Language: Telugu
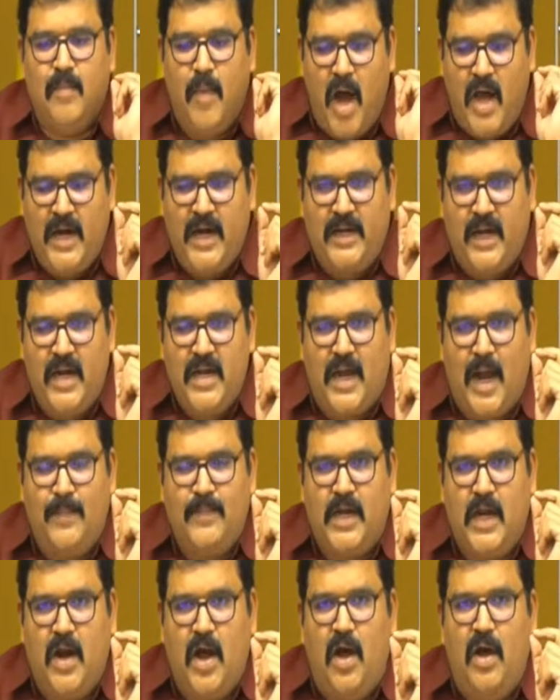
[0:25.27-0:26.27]
మానిటరింగ్
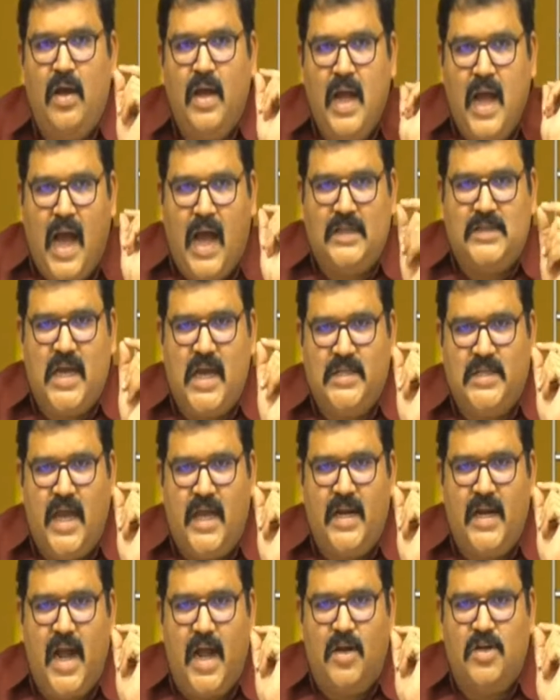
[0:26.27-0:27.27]
కమిటీలో అజయ్
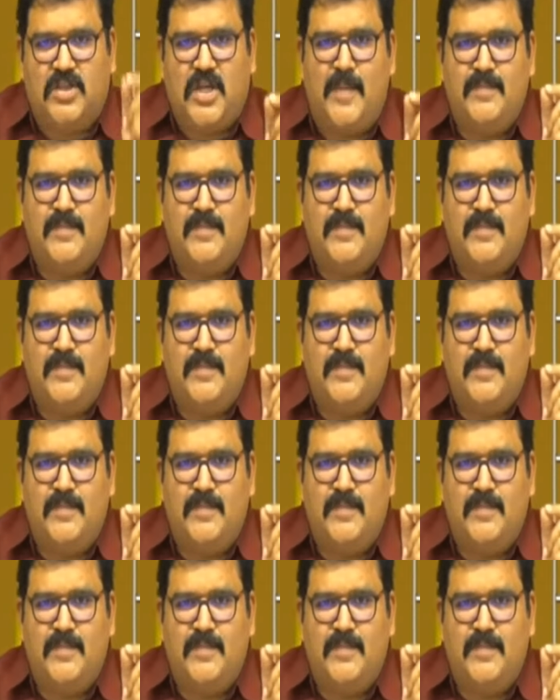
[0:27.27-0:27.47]
జైన్ గారు